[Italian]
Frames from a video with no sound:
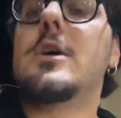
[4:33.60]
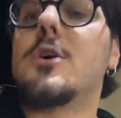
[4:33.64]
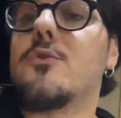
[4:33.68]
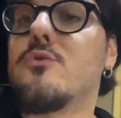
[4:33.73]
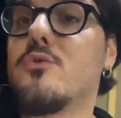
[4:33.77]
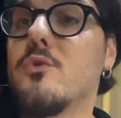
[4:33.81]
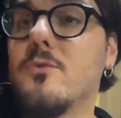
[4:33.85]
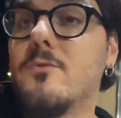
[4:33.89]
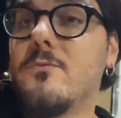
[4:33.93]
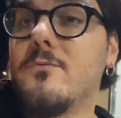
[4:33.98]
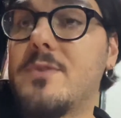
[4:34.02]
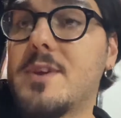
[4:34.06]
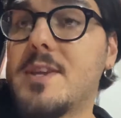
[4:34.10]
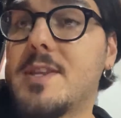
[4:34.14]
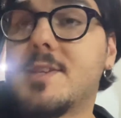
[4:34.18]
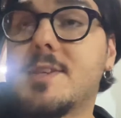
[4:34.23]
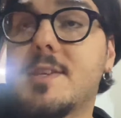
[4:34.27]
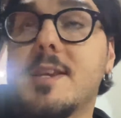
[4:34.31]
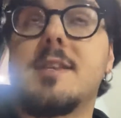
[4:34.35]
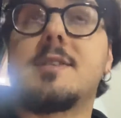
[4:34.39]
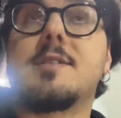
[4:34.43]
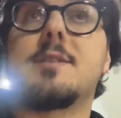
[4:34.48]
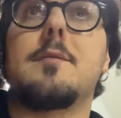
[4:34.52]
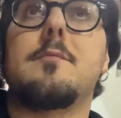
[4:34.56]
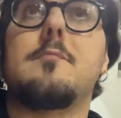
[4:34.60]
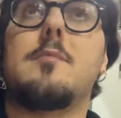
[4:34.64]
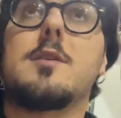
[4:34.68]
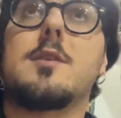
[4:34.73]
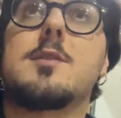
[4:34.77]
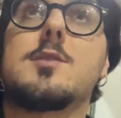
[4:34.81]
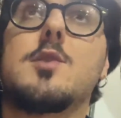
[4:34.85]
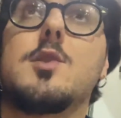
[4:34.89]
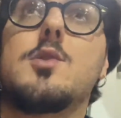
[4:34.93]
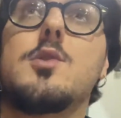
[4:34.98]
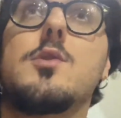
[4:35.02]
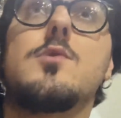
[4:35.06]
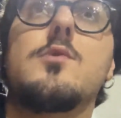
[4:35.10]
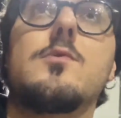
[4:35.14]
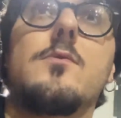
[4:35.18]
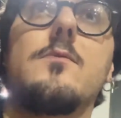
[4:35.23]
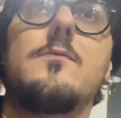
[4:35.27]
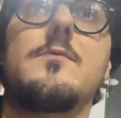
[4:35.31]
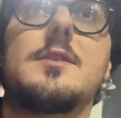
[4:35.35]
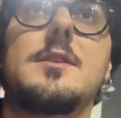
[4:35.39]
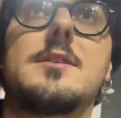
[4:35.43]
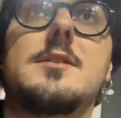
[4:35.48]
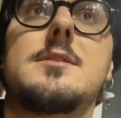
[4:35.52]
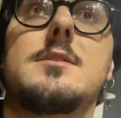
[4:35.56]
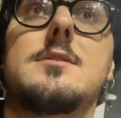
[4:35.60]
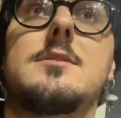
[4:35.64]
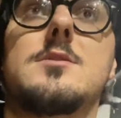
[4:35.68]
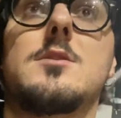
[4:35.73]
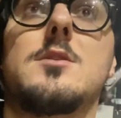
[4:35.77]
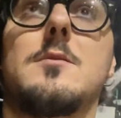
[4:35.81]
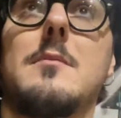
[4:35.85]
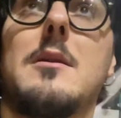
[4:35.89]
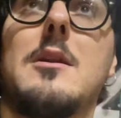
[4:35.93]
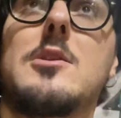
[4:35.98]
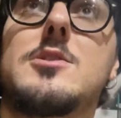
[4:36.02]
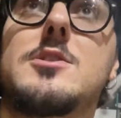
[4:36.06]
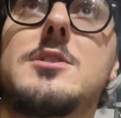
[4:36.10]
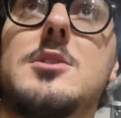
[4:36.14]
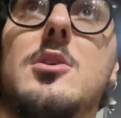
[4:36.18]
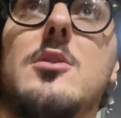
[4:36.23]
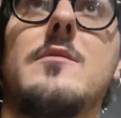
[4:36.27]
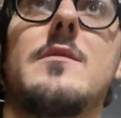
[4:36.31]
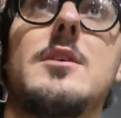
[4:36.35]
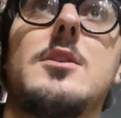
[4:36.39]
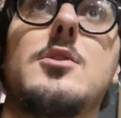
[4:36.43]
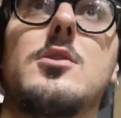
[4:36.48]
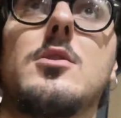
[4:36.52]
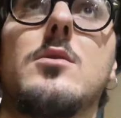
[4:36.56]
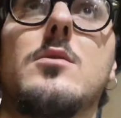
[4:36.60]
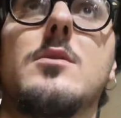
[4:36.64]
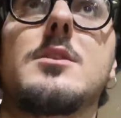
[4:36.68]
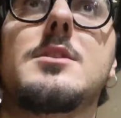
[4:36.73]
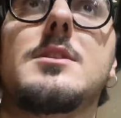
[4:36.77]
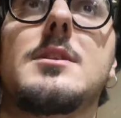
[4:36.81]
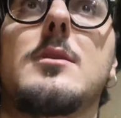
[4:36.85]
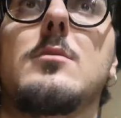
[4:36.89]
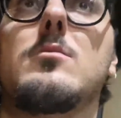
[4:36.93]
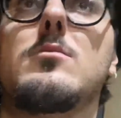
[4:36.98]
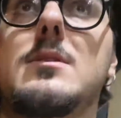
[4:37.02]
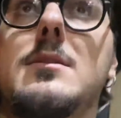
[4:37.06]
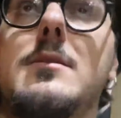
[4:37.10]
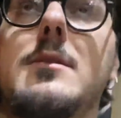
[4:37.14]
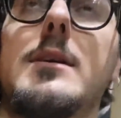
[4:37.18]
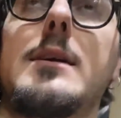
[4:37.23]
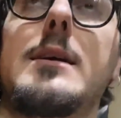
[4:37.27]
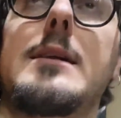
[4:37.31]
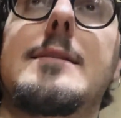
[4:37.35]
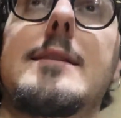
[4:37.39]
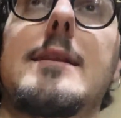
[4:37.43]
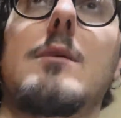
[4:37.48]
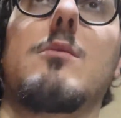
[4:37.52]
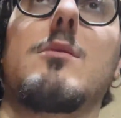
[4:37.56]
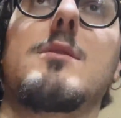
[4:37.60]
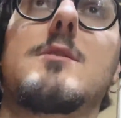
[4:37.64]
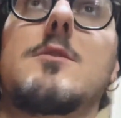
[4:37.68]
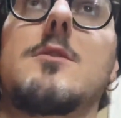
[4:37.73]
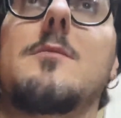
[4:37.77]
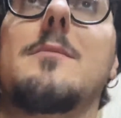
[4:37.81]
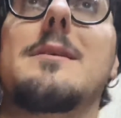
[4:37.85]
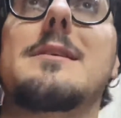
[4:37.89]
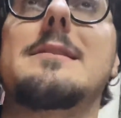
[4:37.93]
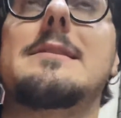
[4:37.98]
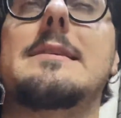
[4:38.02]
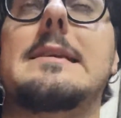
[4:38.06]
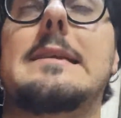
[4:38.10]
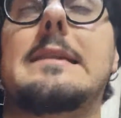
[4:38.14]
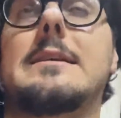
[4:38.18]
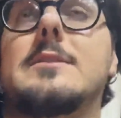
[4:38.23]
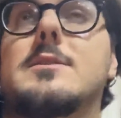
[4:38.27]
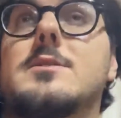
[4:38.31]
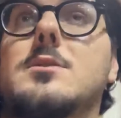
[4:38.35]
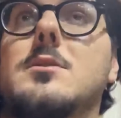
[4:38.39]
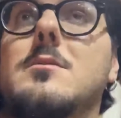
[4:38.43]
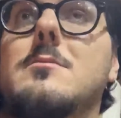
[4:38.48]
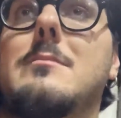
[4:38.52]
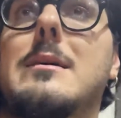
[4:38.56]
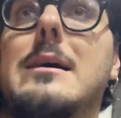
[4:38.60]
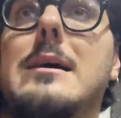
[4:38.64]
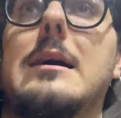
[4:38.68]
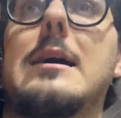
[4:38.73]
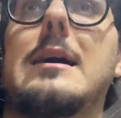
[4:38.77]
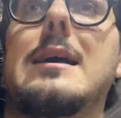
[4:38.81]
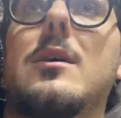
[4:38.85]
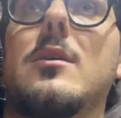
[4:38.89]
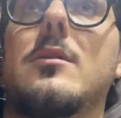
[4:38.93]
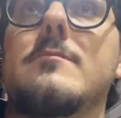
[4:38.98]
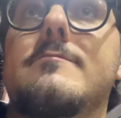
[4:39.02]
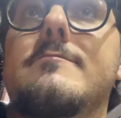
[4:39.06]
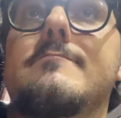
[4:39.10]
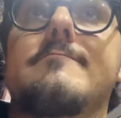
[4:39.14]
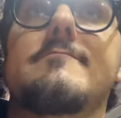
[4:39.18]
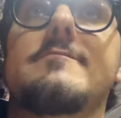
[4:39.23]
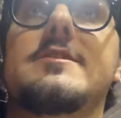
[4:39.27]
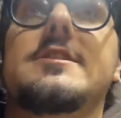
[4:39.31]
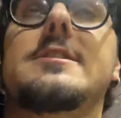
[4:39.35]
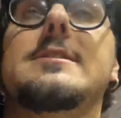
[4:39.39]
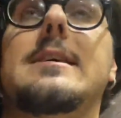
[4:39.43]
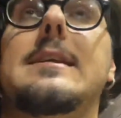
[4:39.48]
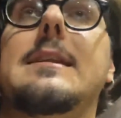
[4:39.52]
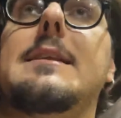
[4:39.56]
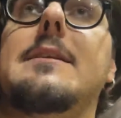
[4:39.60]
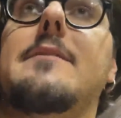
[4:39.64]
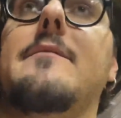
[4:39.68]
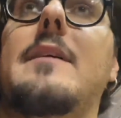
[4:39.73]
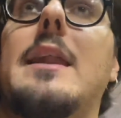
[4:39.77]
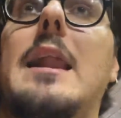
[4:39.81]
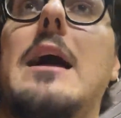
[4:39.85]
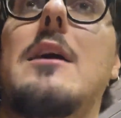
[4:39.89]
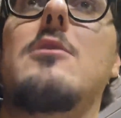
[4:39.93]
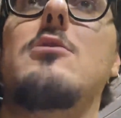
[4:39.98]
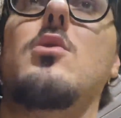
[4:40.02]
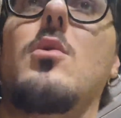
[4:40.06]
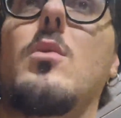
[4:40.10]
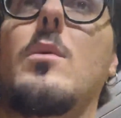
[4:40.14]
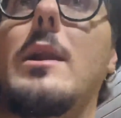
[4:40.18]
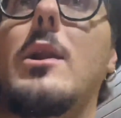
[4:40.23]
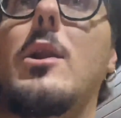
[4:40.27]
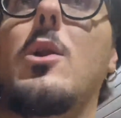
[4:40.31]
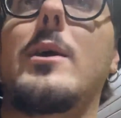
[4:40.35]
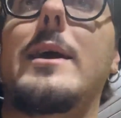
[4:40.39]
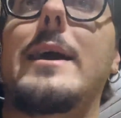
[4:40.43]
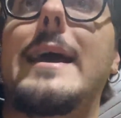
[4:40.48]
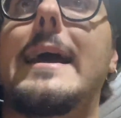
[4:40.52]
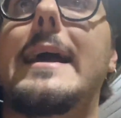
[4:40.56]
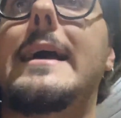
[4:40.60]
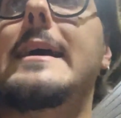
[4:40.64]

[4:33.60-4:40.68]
Dumfries è sempre il solito Dumfries, insomma, lo stiamo vedendo in queste ultime 3-4 partite, insomma, ecco, si sta rivelando quello che